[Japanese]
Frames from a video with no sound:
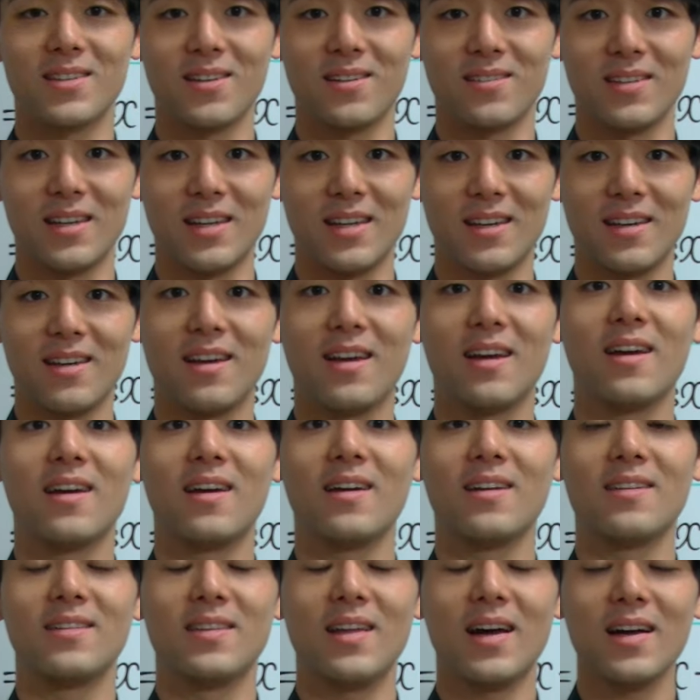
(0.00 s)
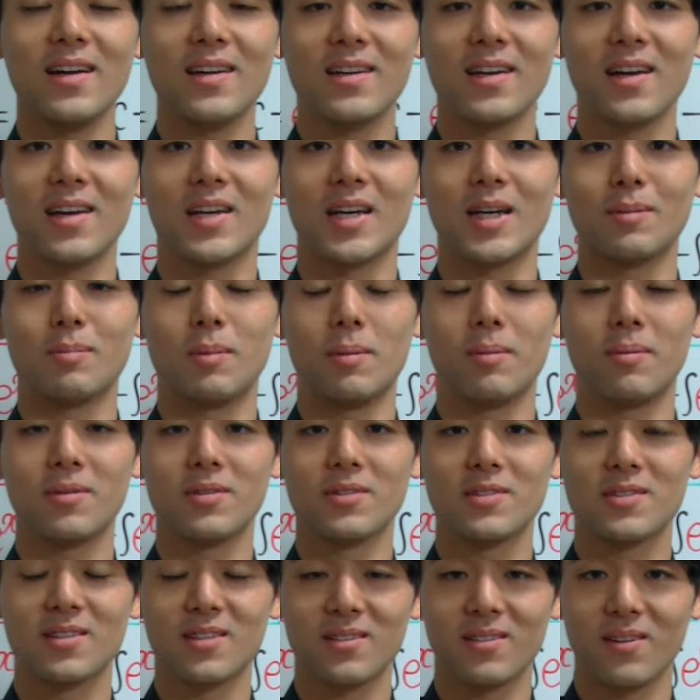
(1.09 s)
のように何回か微分
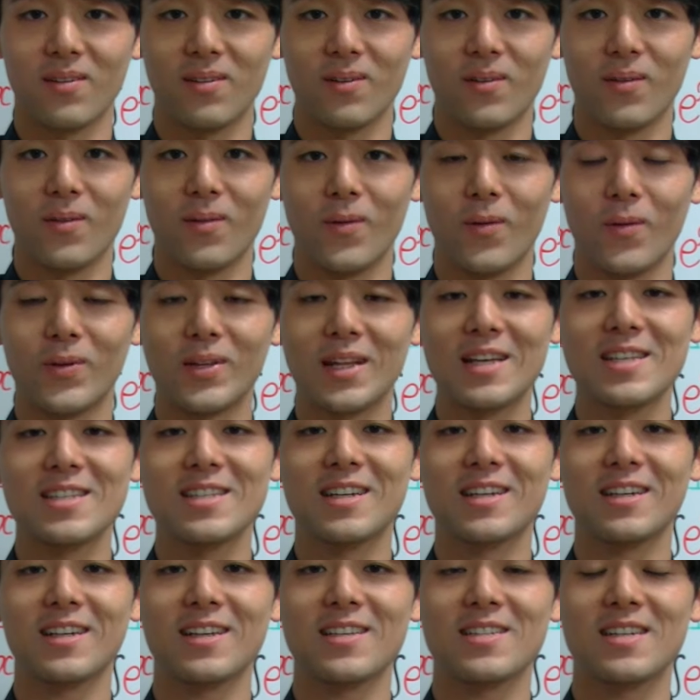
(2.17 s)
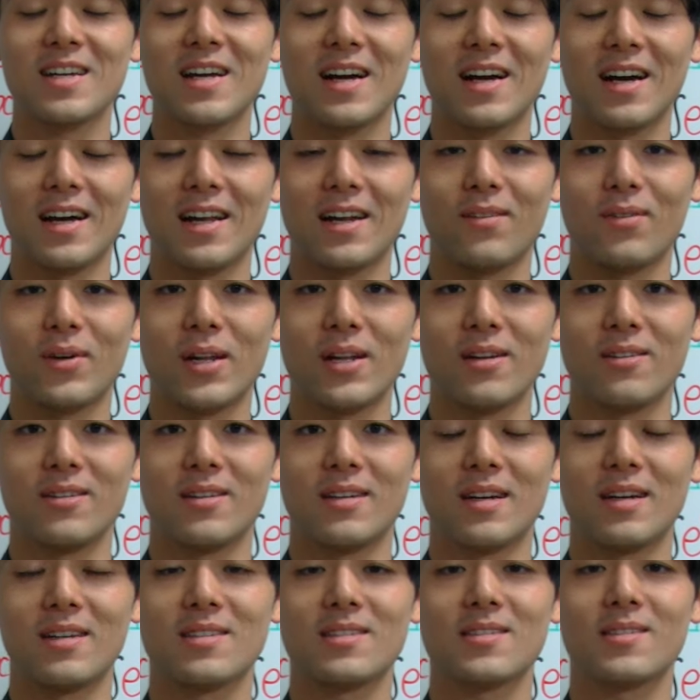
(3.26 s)
すると同じ形が現れる
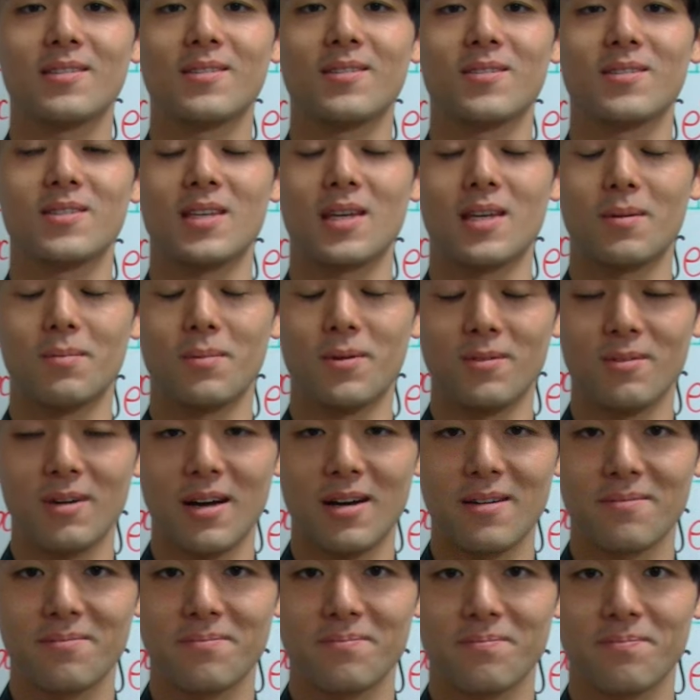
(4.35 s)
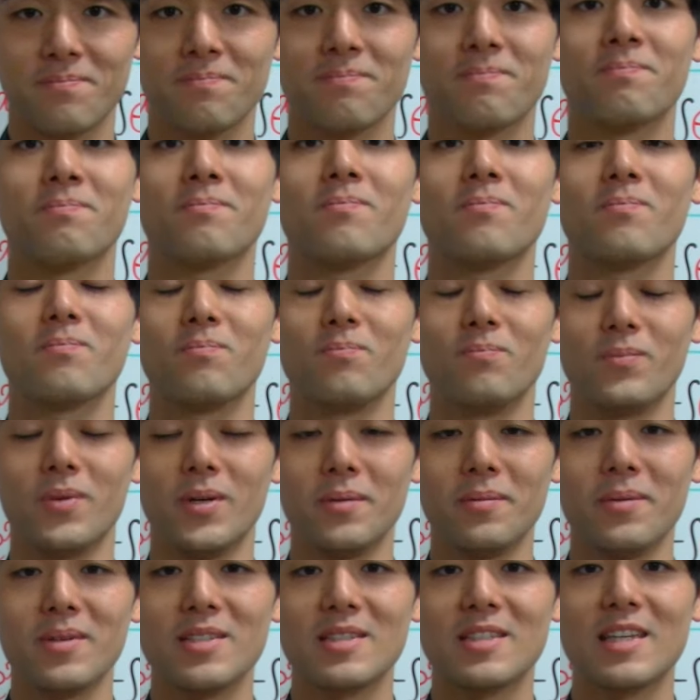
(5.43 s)
関数の積分は部
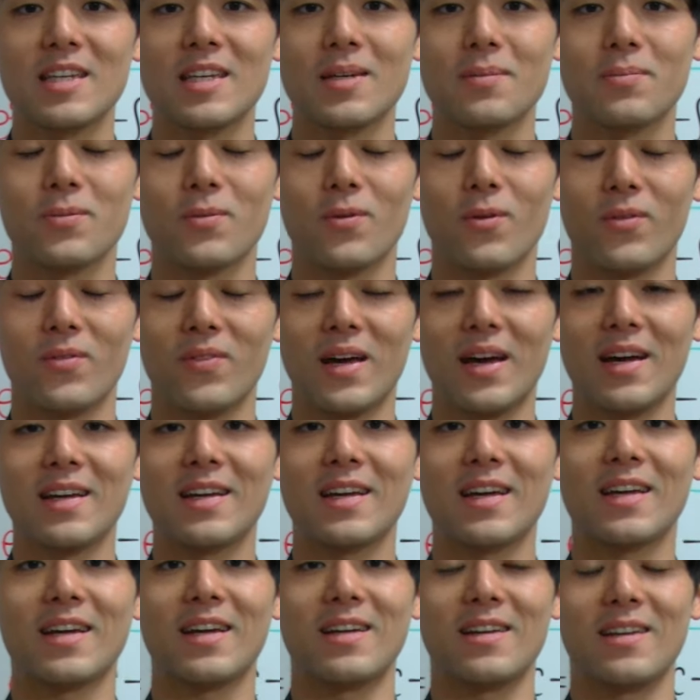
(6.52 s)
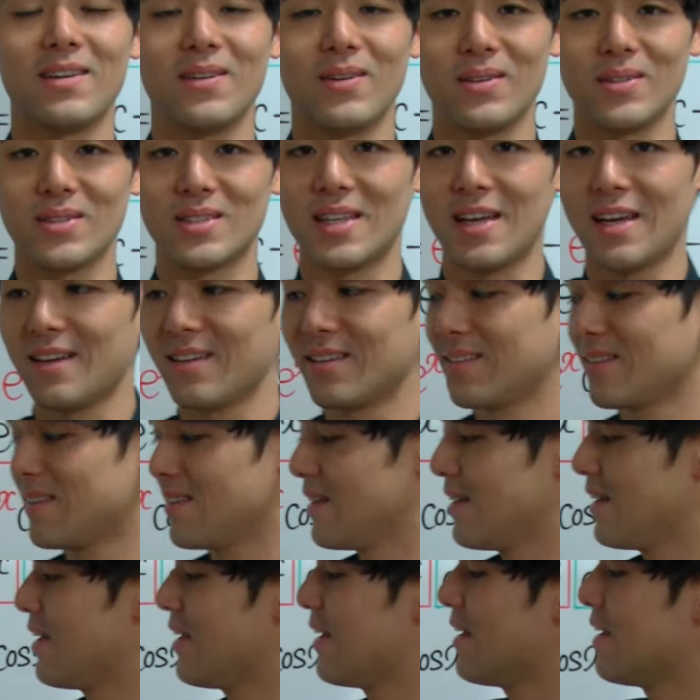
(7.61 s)
分積分を何回か利用して
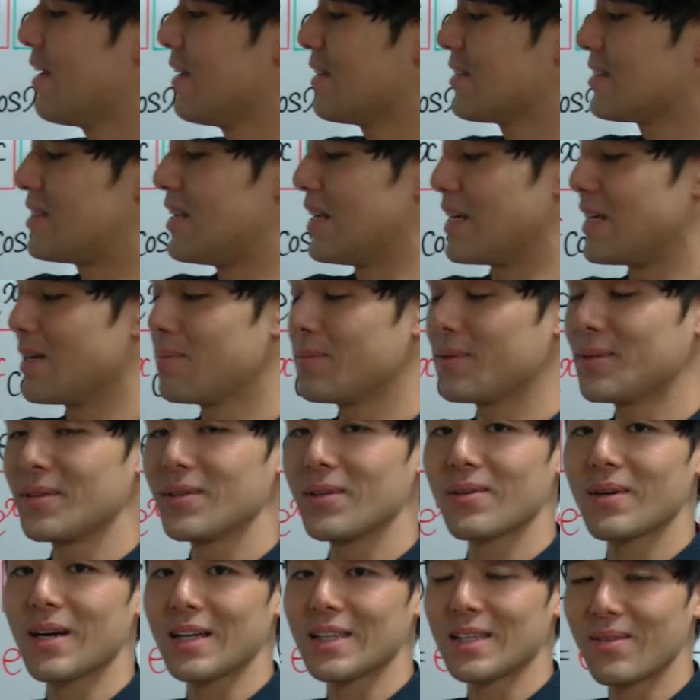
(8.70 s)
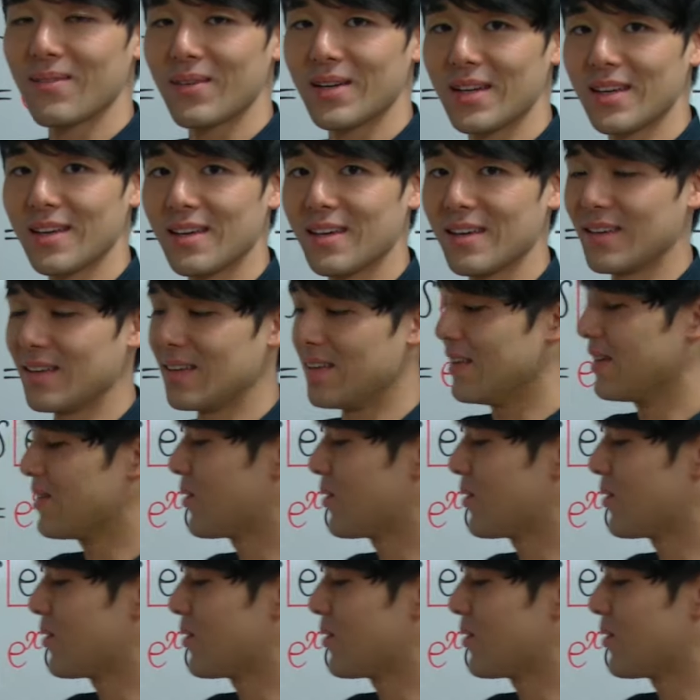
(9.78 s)
積分の塊イ